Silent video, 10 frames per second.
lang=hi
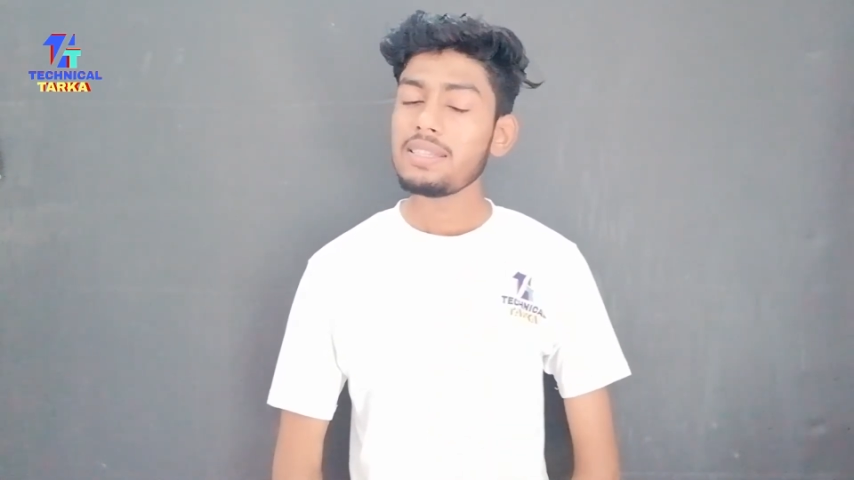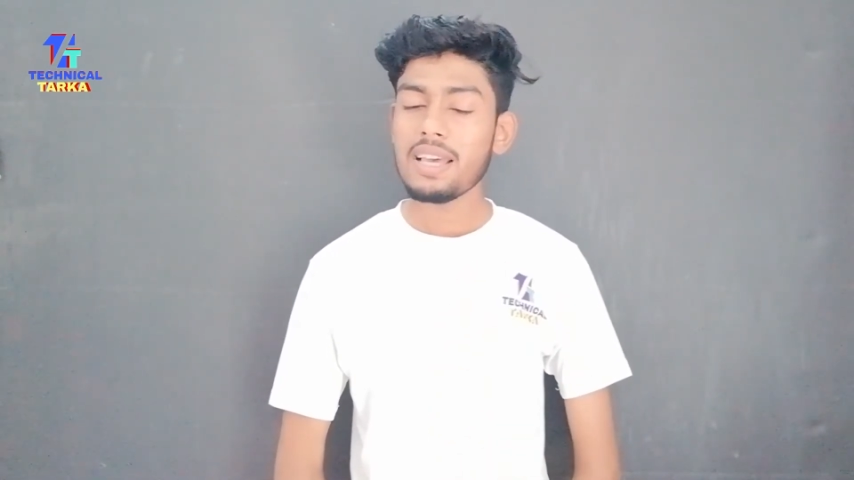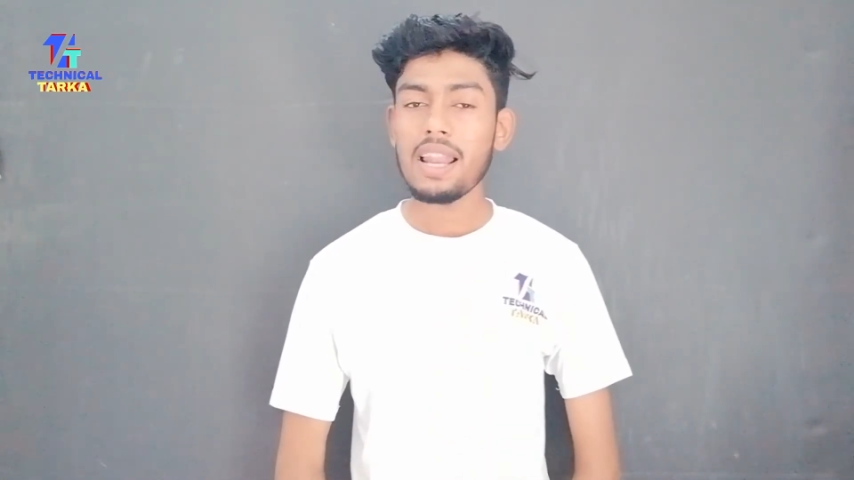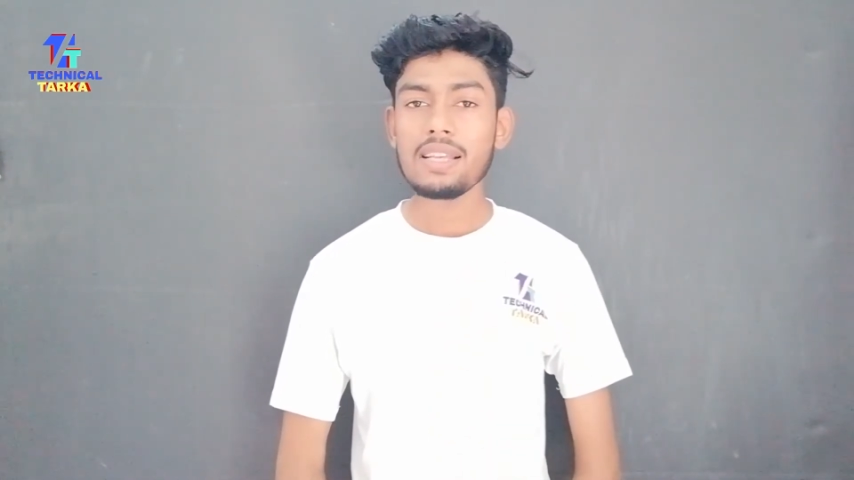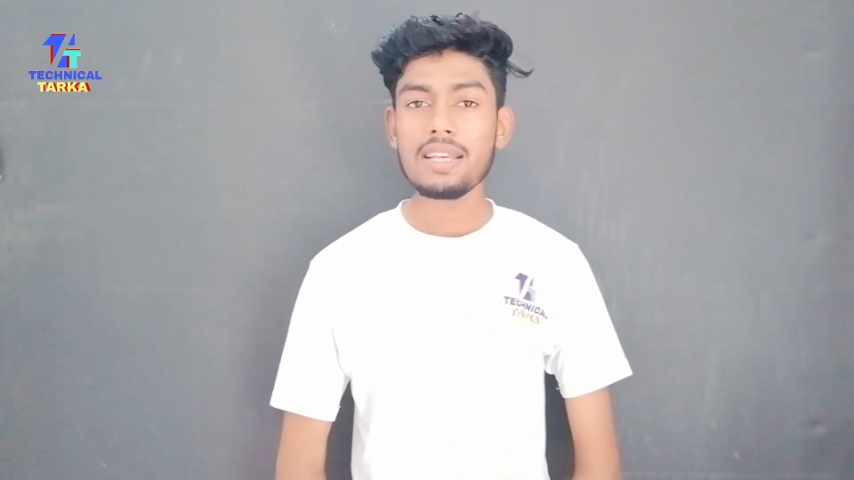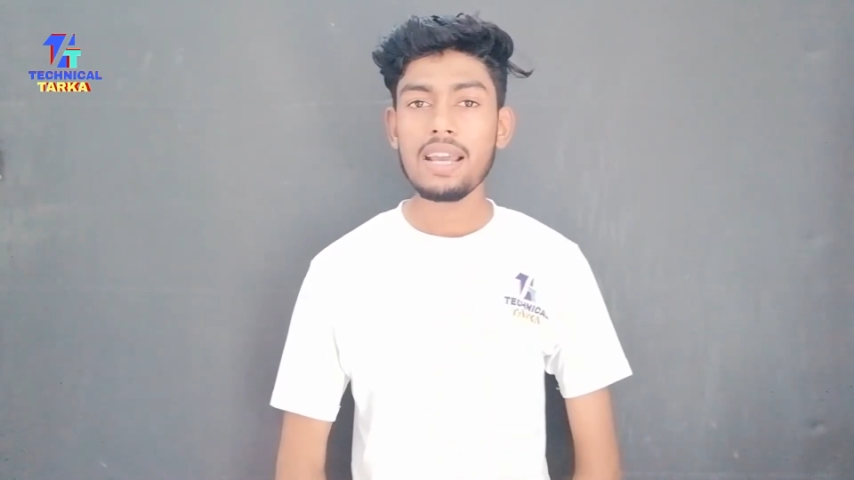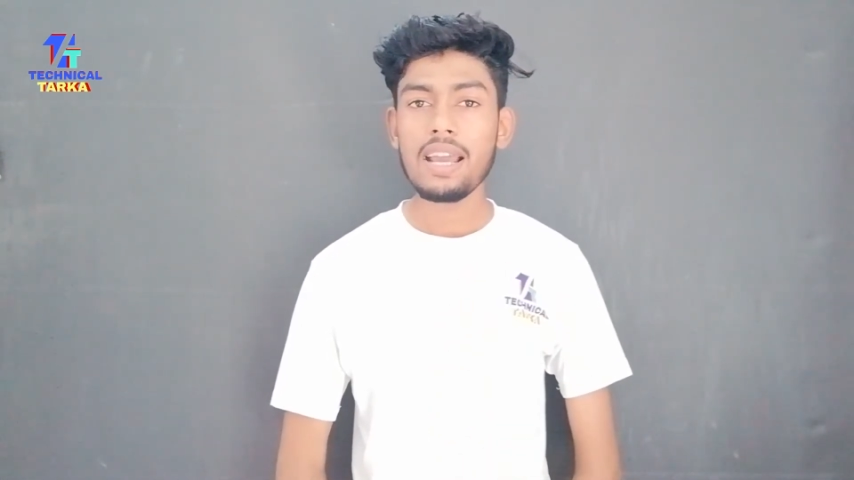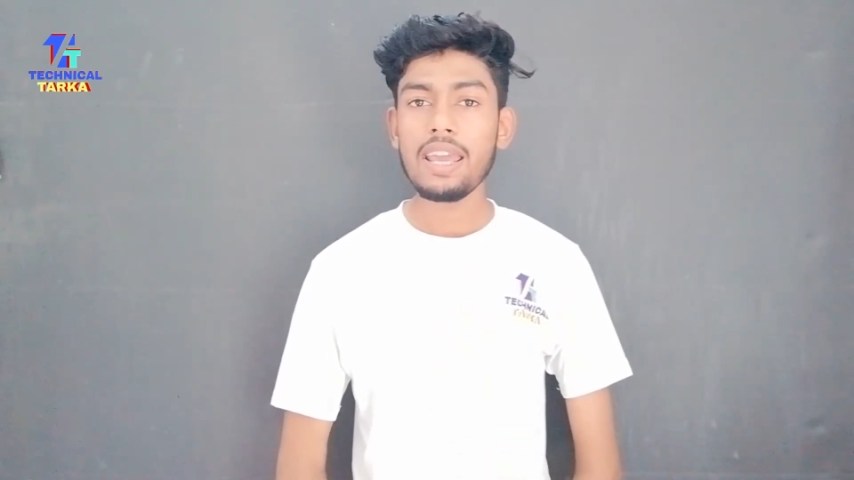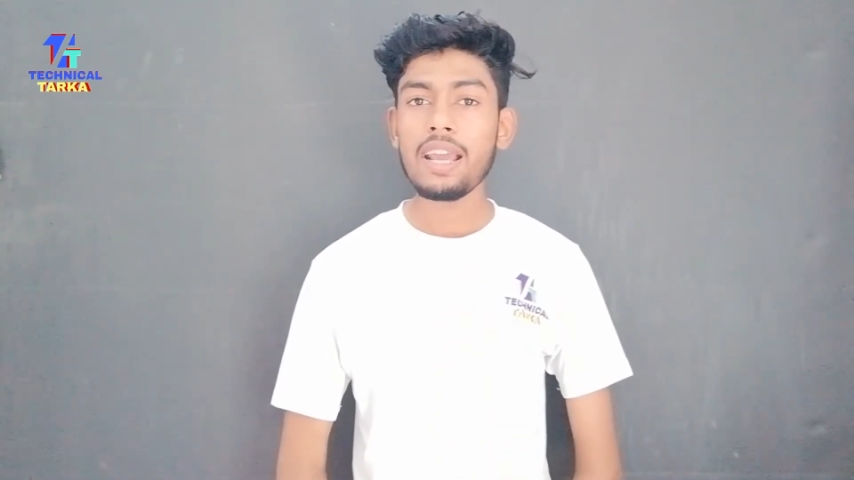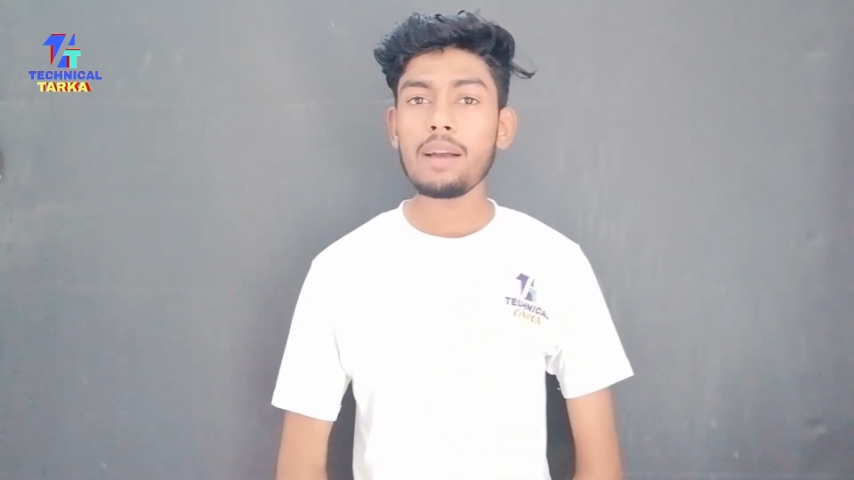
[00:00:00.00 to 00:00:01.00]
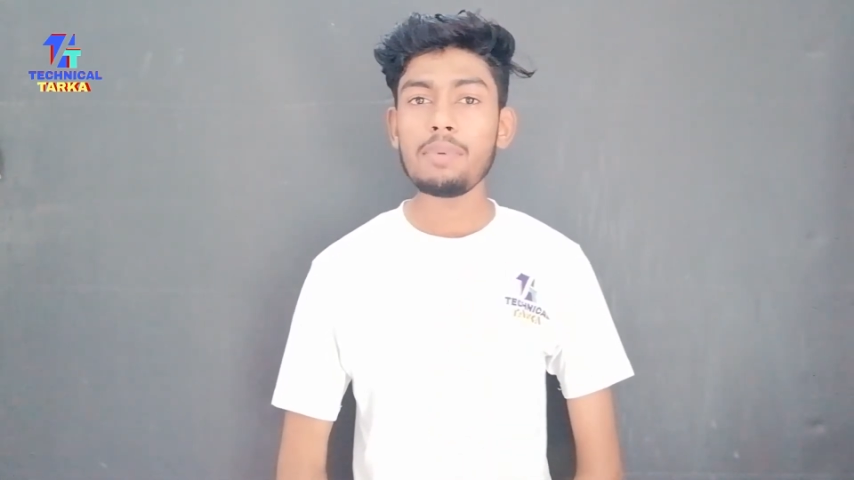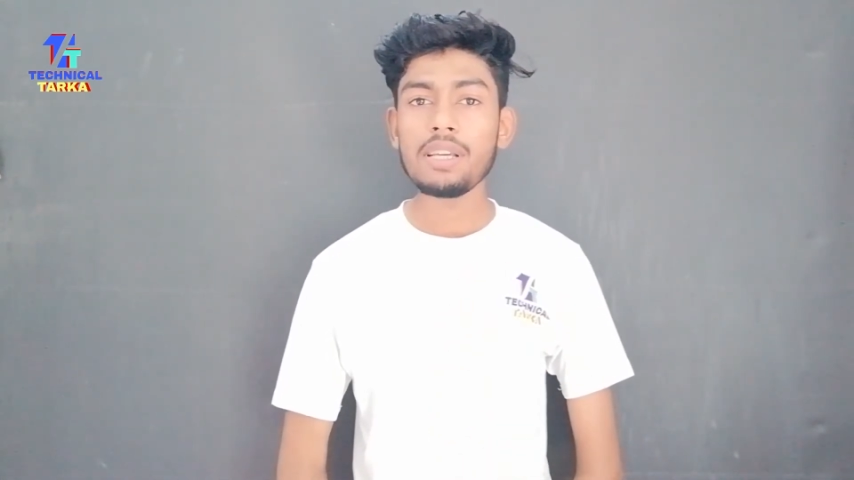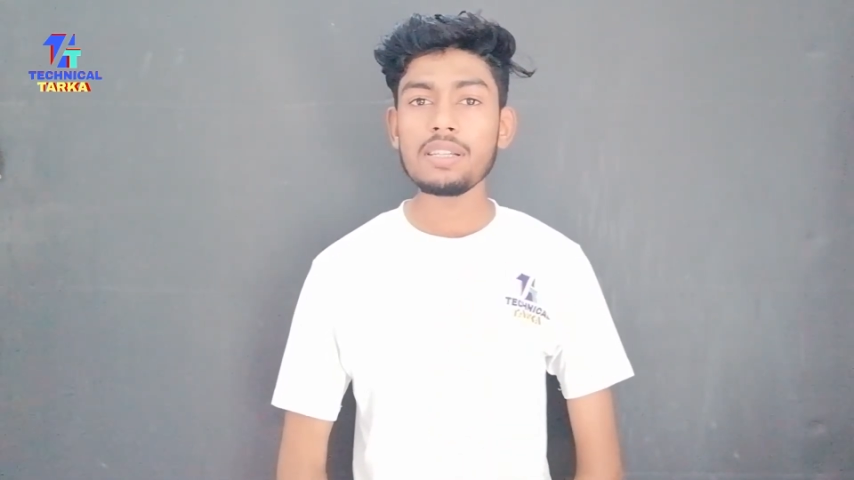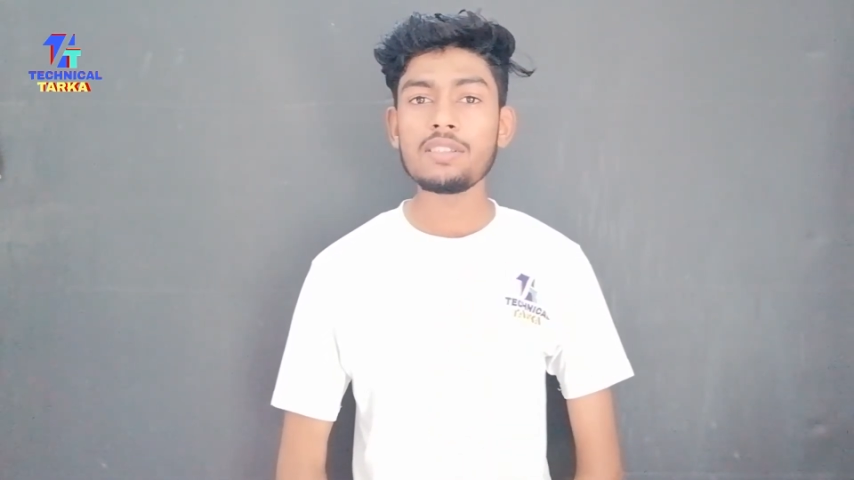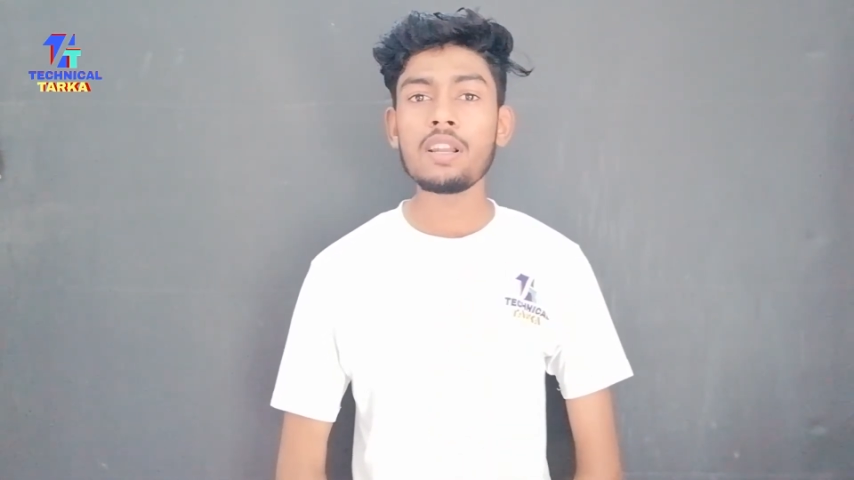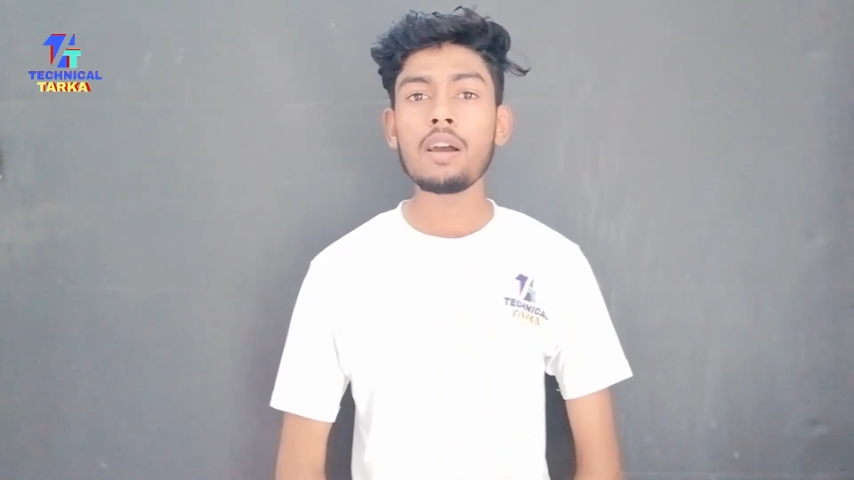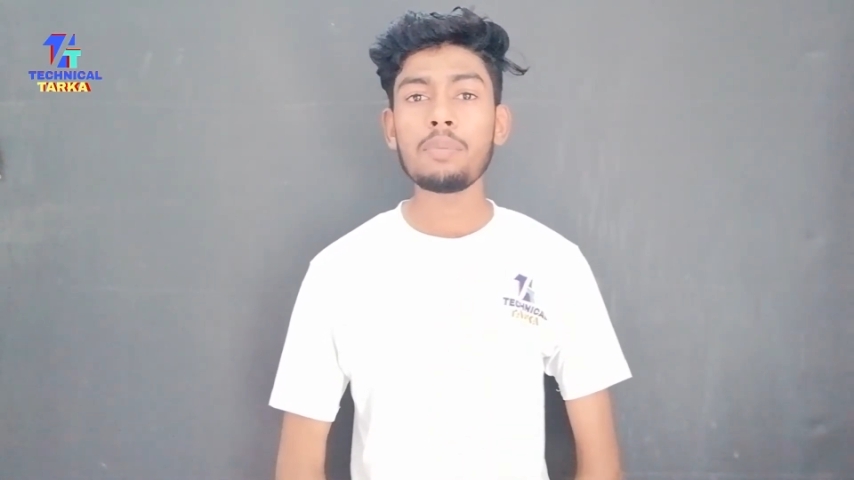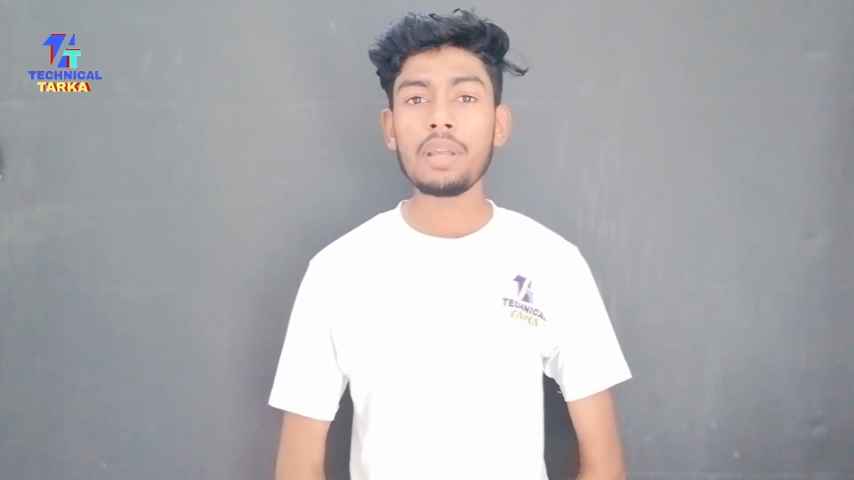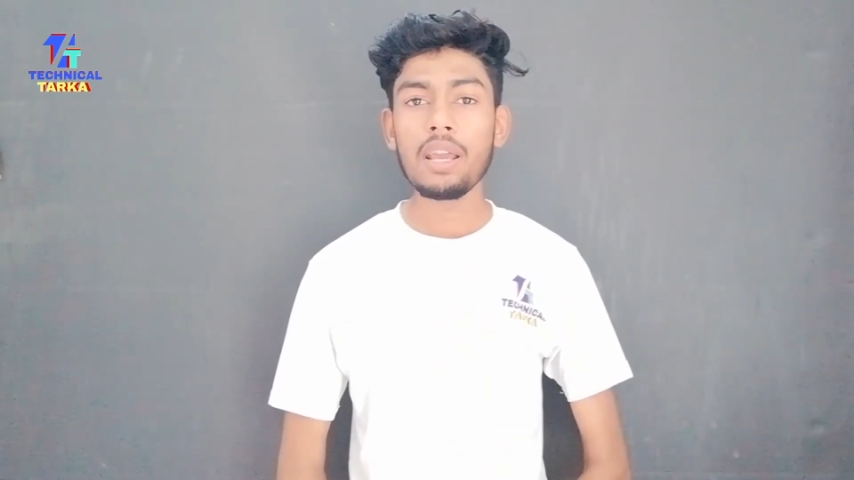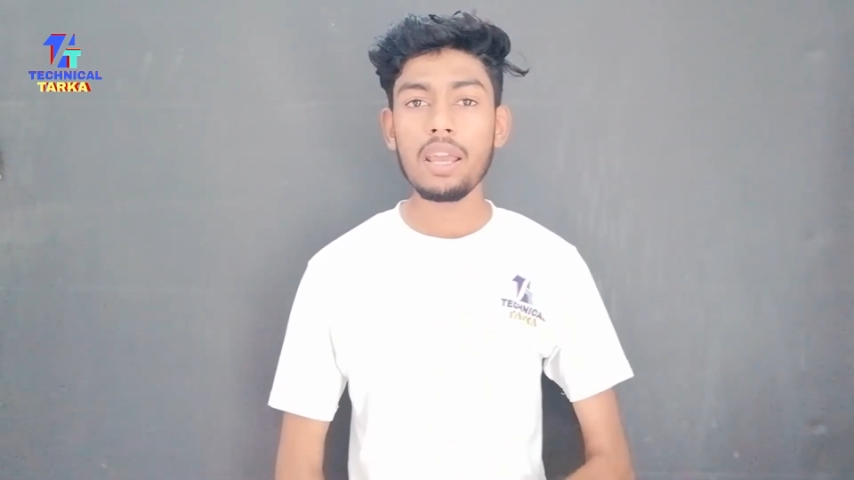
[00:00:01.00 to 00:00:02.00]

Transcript: चला जाएगा एक एप्लीकेशन अपने